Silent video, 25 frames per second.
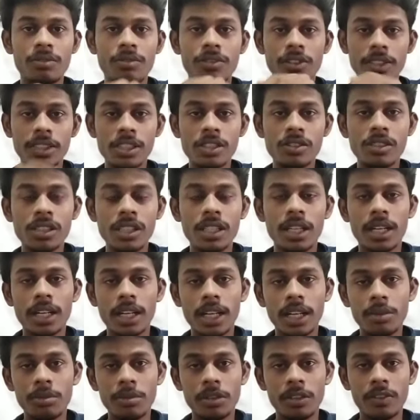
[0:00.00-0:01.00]
ஃபஸ்ட்டு வந்து இதை
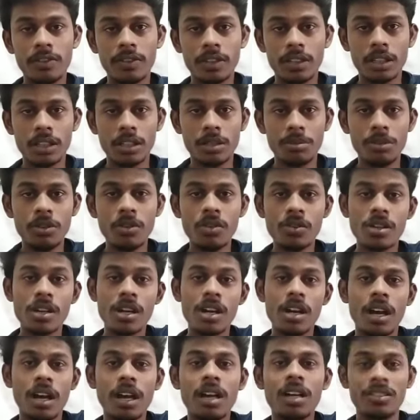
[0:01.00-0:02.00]
கிளாரிஃபை பண்ணுறதுக்கப்புறம்
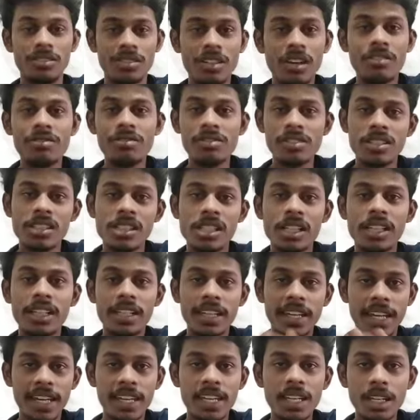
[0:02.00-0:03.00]
சாஃப்ட்வேர் இன்ஜினியர்
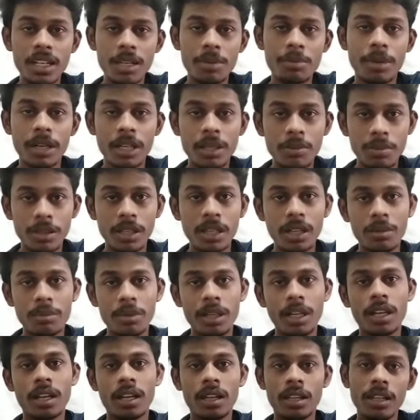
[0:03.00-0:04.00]
நீங்கள் என்னென்ன படிப்பீங்க
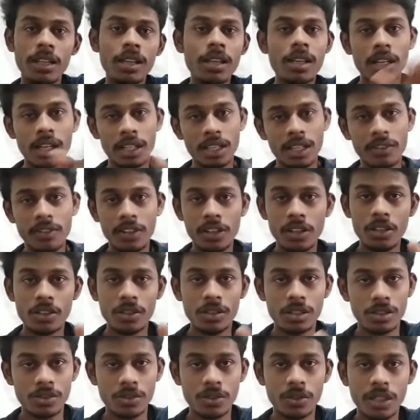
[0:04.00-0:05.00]
அப்படிங்கிறத அந்த
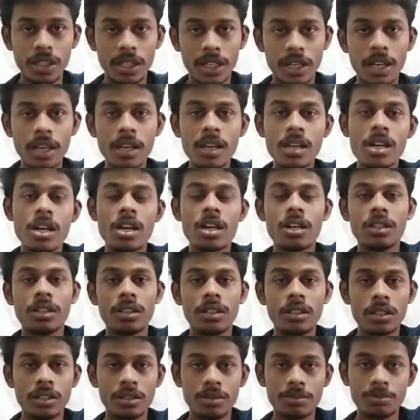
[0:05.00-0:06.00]
வீடியோவில் நான் சொல்லியிருக்கேன்
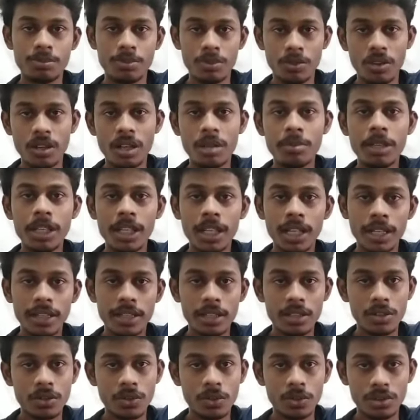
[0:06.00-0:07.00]
ப்ரோக்ராமிங்
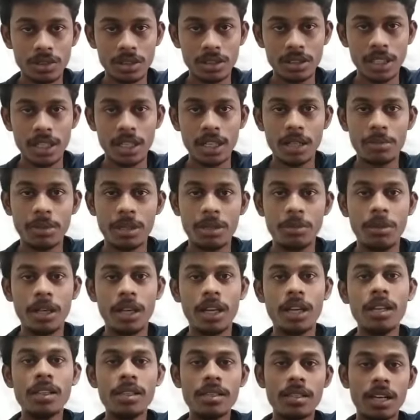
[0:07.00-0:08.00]
ரிலேட்டட் கோர்சஸ் எல்லாம்
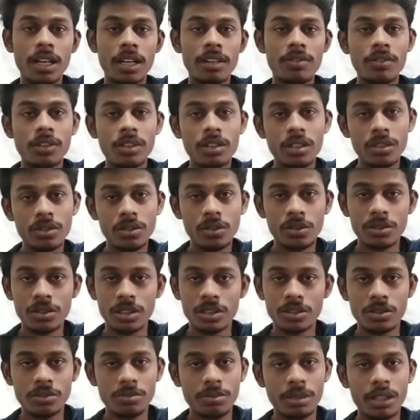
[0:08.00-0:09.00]
படிப்பீங்க சில அன்வான்ட்
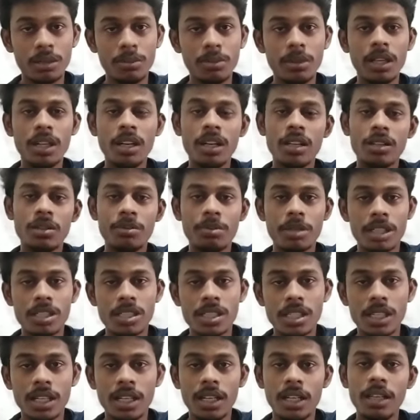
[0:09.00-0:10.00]
கோர்சஸும் படிப்பீங்க அது
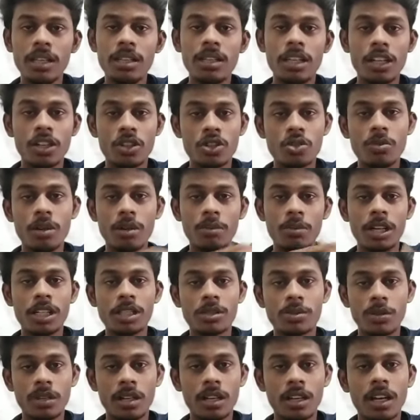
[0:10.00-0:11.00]
பிரச்சனை இல்லை அது நீங்கள் சும்மா
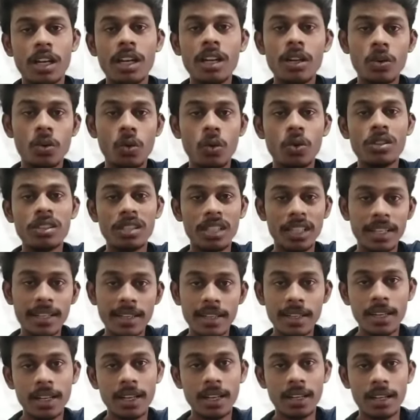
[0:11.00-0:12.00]
பாஸ் பண்ணுறக்கா இல்லை கோர்ஸில்
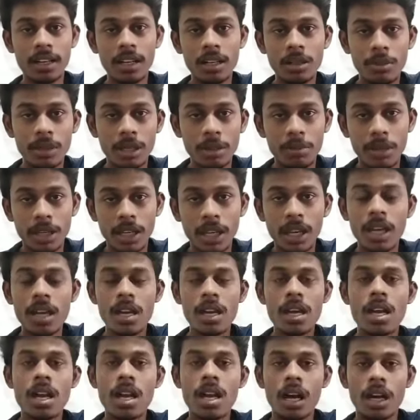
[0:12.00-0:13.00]
இருக்குங்கிறதுக்காக படிப்பீங்க
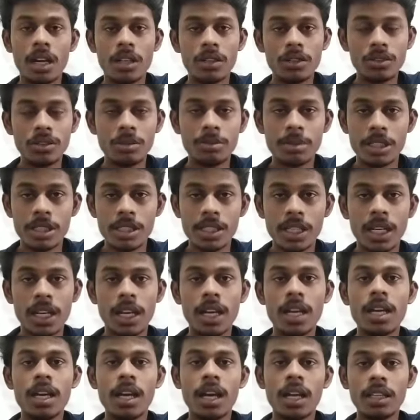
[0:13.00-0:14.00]
அது ஒன்றும் பிரச்சனை
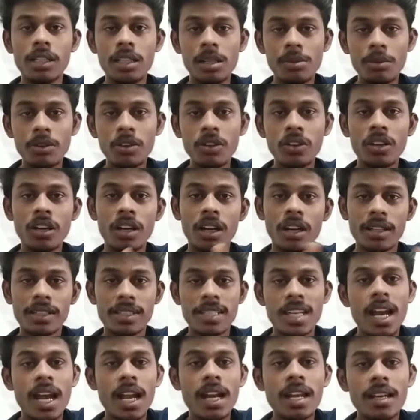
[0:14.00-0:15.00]
இல்லை அதுக்கப்புறம் இதுக்கான
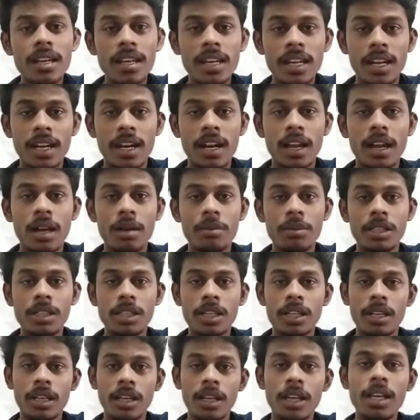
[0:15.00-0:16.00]
சேலரி என்னடா அப்படின்னு
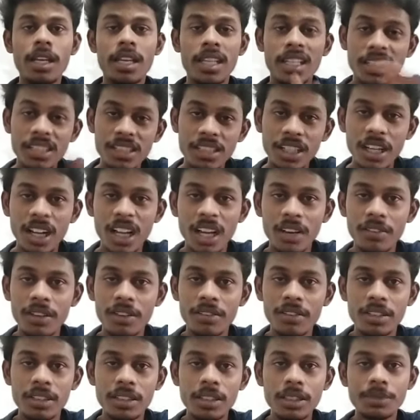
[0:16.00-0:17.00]
கேட்டிங்கன்னா இனிஷியலாகவே
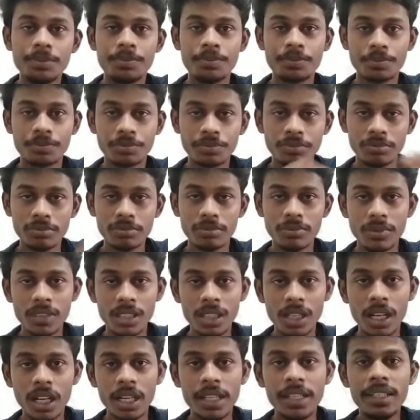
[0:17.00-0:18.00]
வந்து
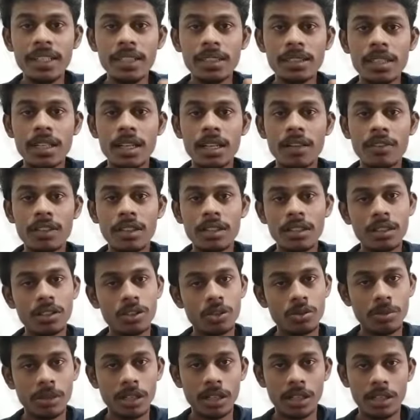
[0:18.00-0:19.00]
இண்டஸ்ட்ரியை வந்து
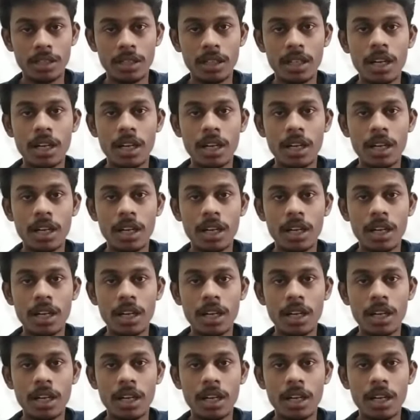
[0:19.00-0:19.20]
சும்மா